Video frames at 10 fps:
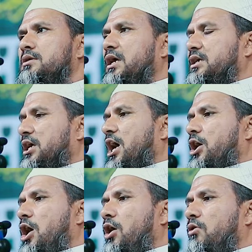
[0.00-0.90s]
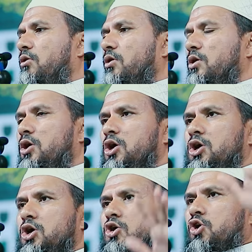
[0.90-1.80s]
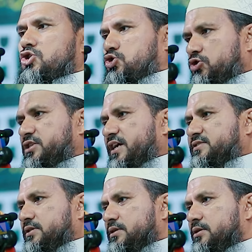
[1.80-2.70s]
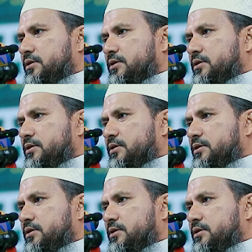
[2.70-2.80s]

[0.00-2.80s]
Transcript: ঠিক কিনা কও কষ্ট হইতে আছে